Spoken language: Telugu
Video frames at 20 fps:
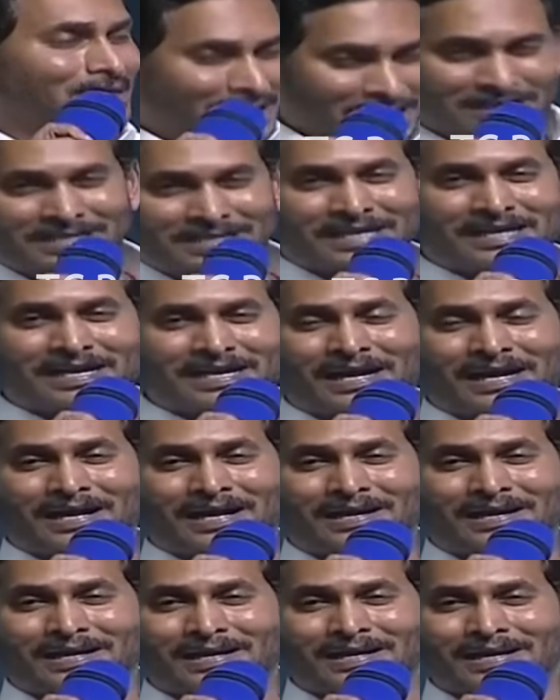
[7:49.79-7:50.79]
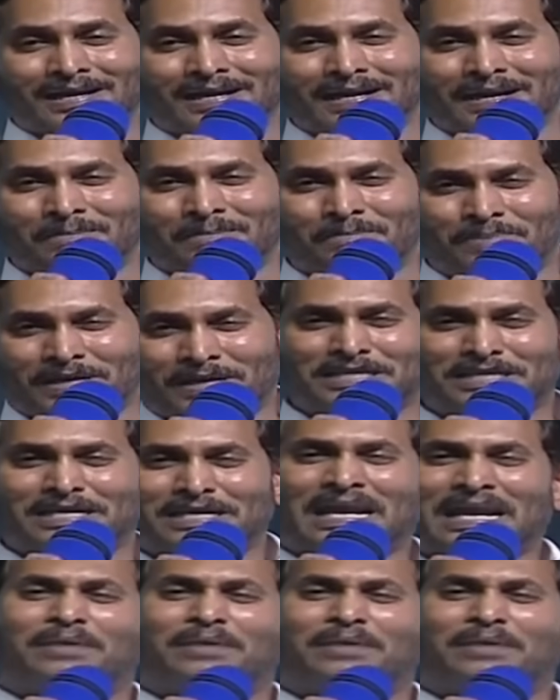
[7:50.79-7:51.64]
నిజంగా ప్రతి